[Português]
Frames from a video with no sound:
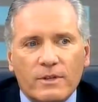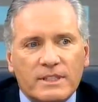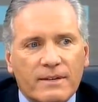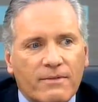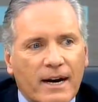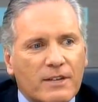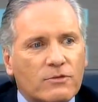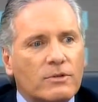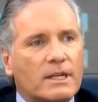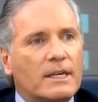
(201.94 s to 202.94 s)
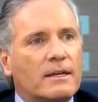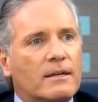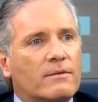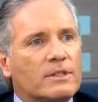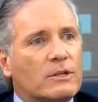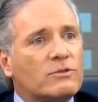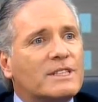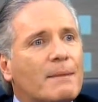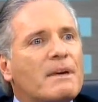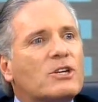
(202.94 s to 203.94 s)
você faz com que você
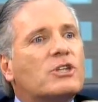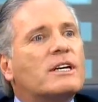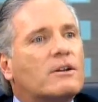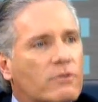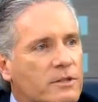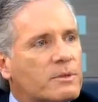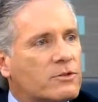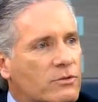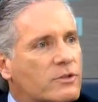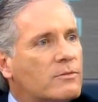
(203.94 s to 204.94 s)
consiga mexer com as pessoas